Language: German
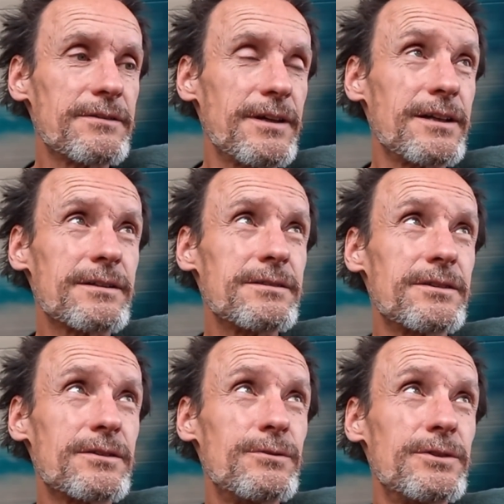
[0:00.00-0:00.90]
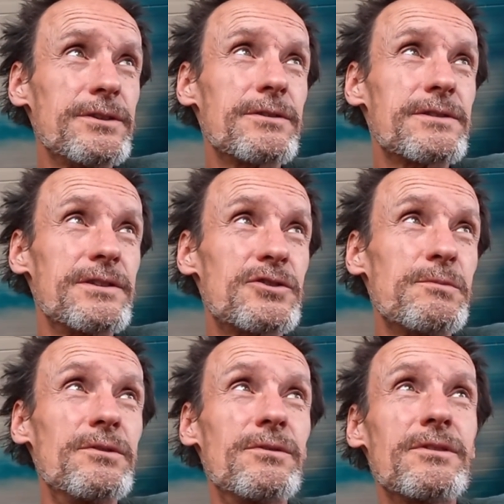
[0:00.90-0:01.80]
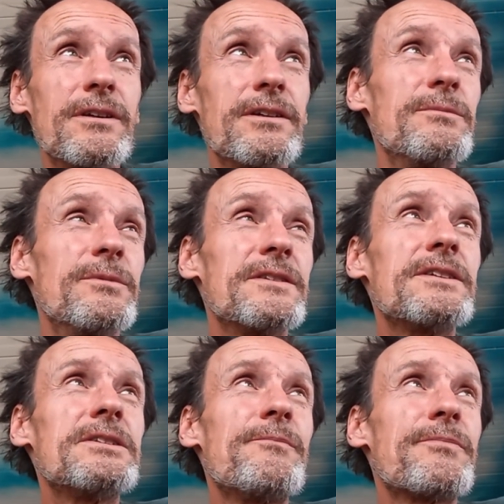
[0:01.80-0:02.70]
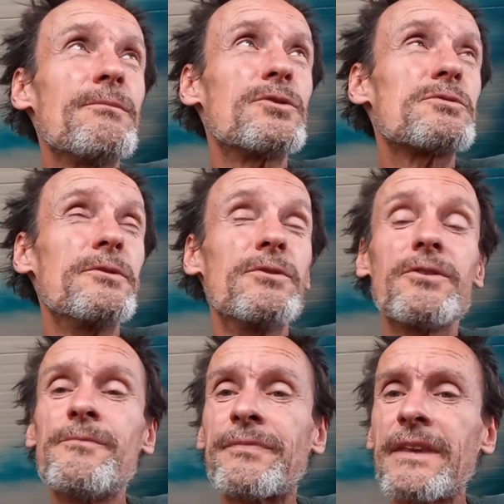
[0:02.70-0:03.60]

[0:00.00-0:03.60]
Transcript: dank äh, Chlordioxidspülung regelmäßig, Mundspülung.